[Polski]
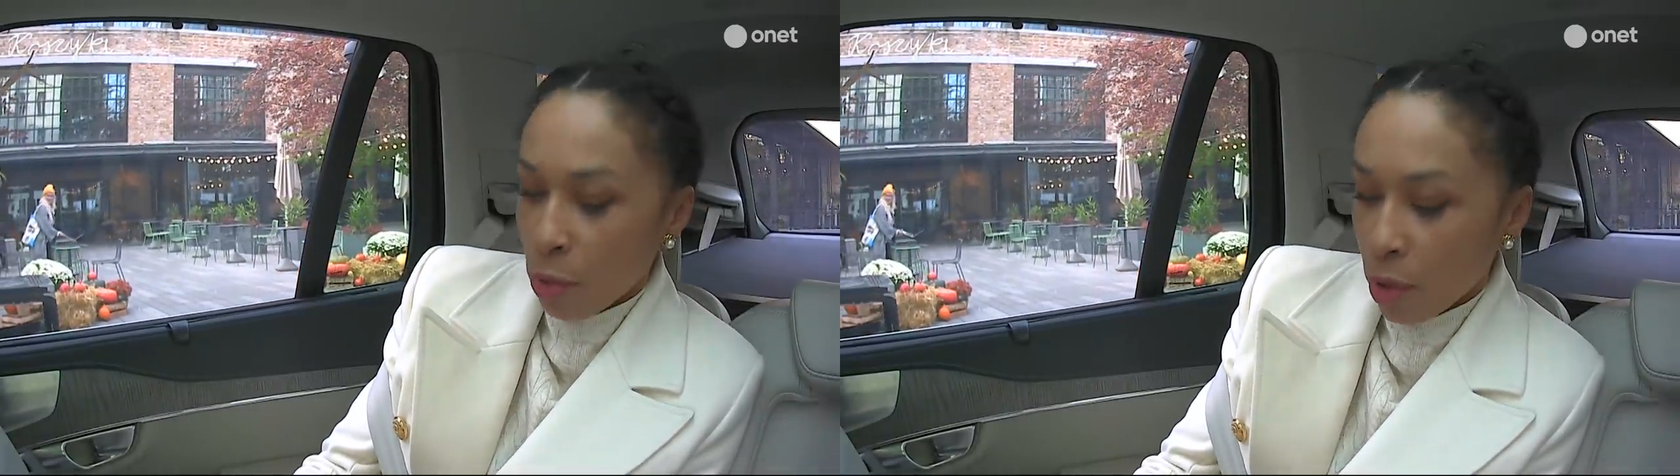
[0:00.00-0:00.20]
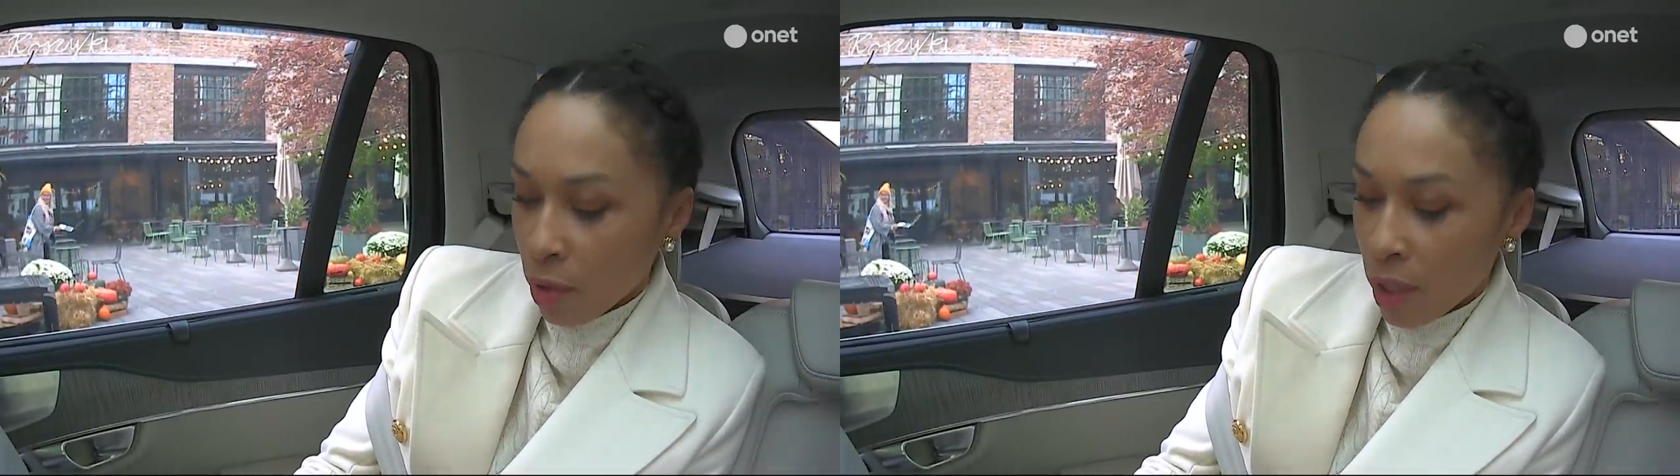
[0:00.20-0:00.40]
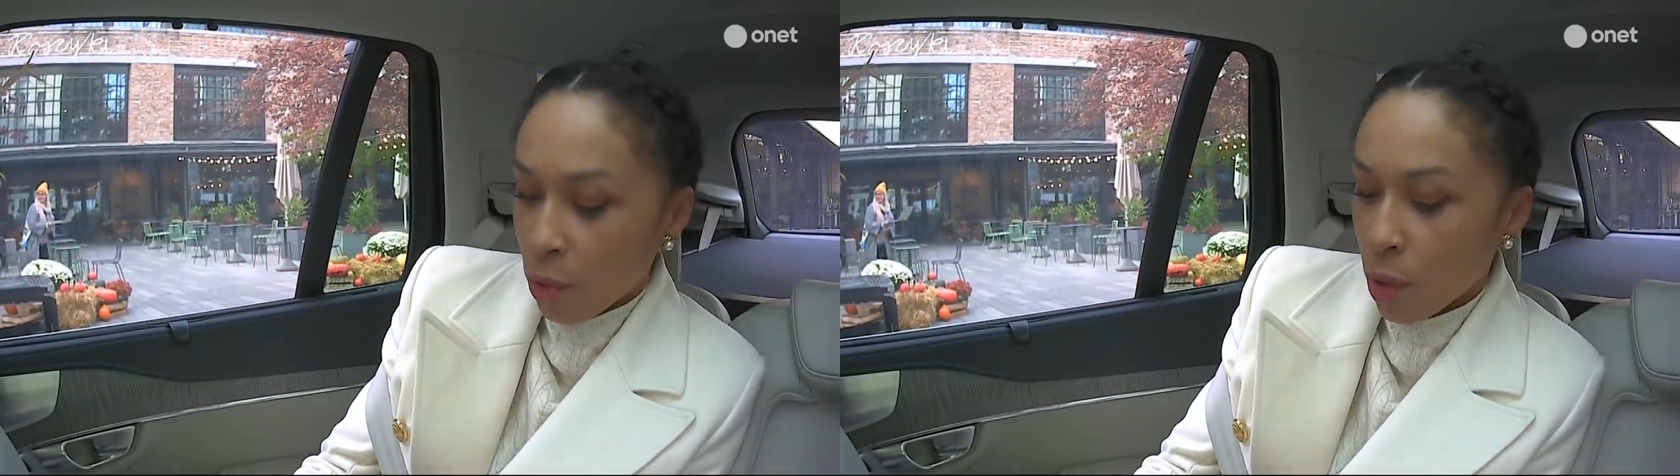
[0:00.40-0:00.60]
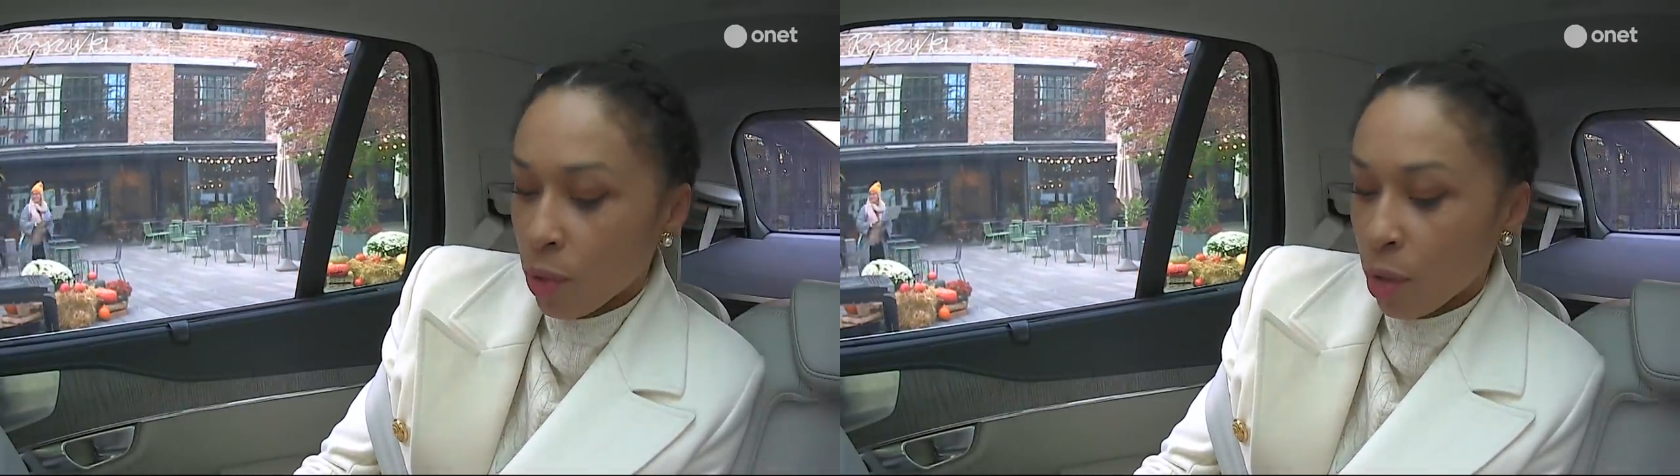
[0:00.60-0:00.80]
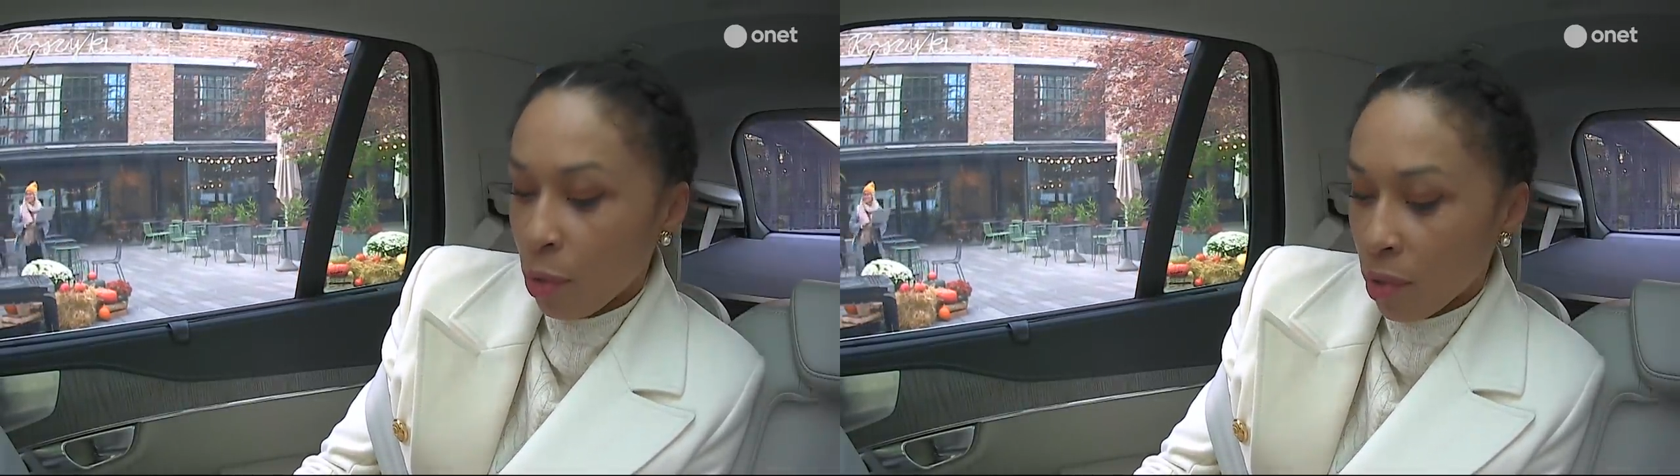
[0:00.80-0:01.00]
program
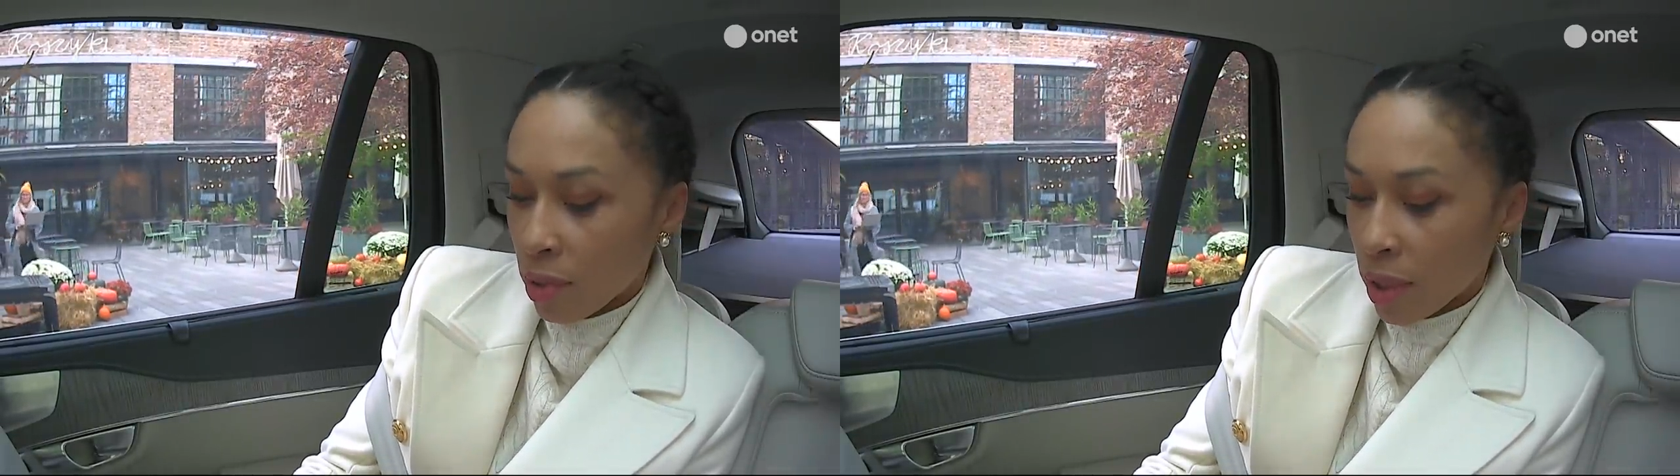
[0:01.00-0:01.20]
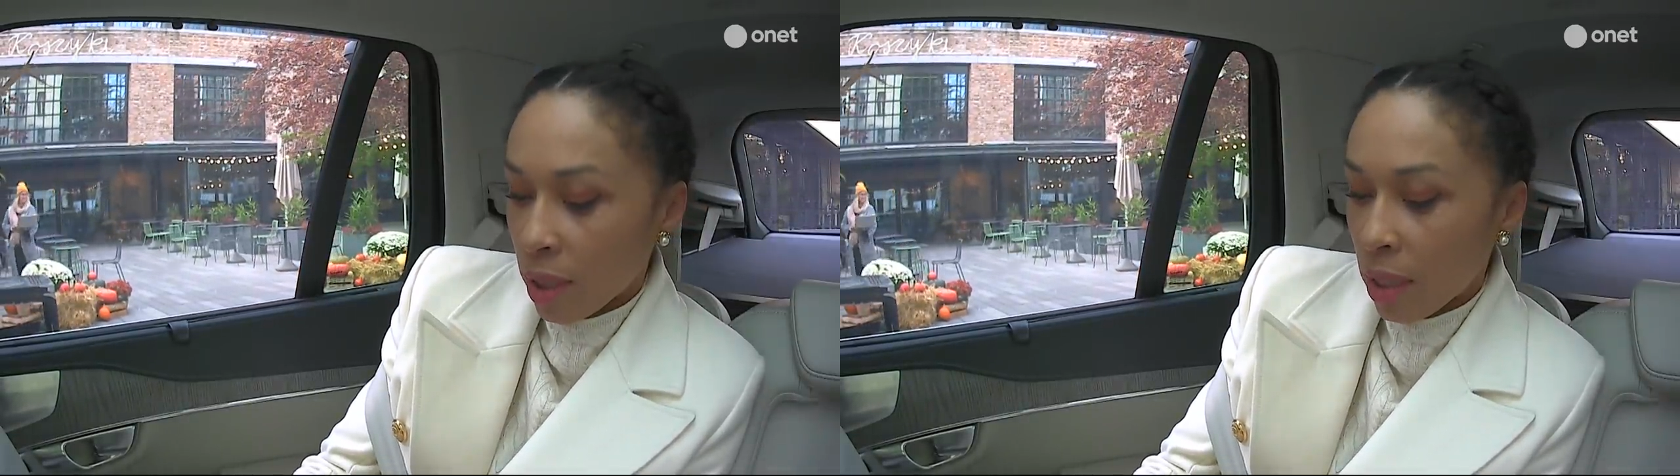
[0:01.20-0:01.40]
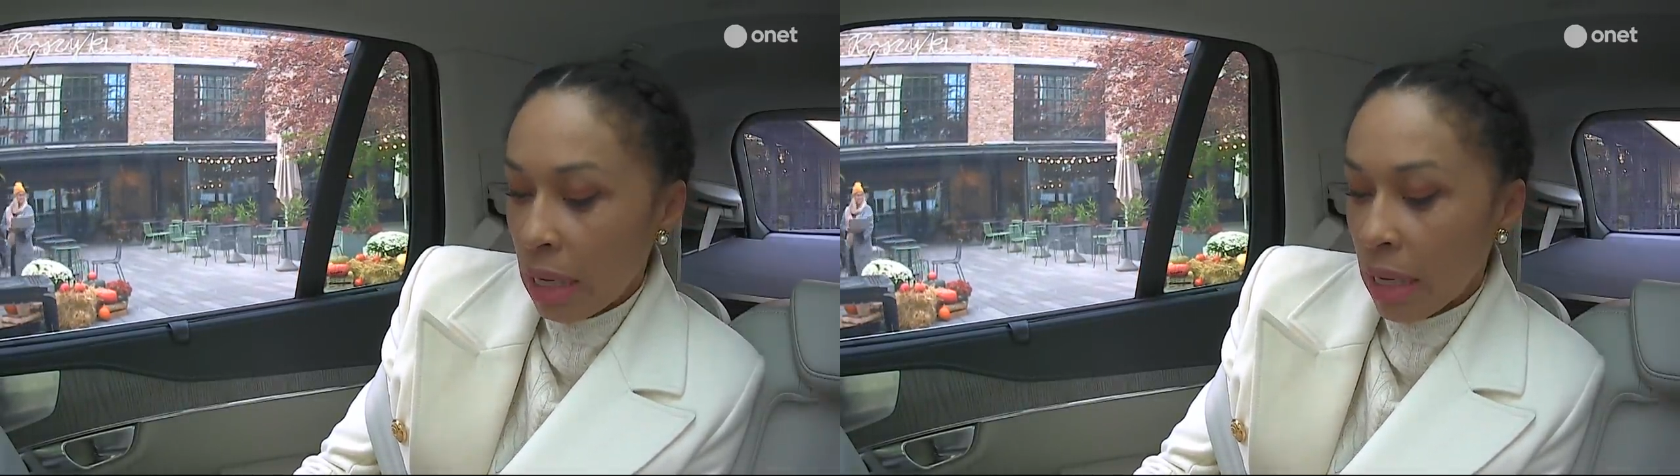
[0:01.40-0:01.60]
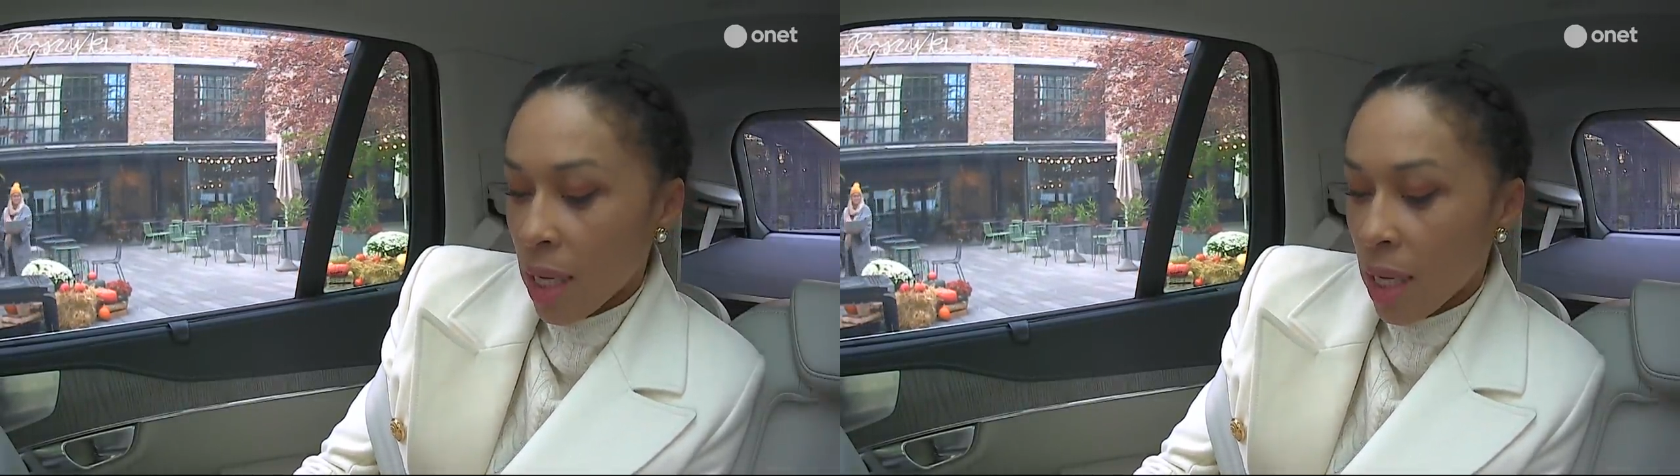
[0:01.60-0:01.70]
ogólnopolski,